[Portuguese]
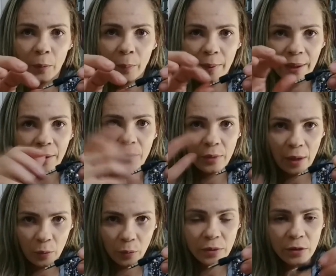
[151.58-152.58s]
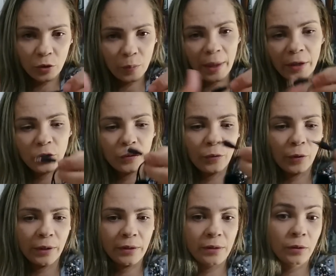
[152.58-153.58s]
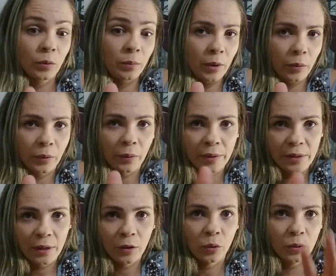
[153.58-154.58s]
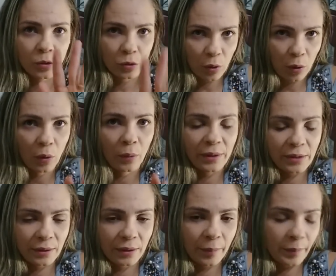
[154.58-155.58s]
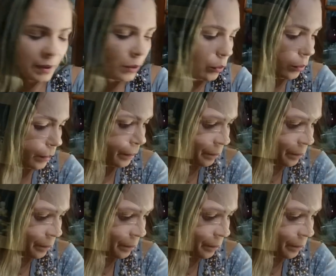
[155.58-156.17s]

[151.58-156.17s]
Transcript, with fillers: para alguns smartphones e no meu não aceitou, só com esse adaptador.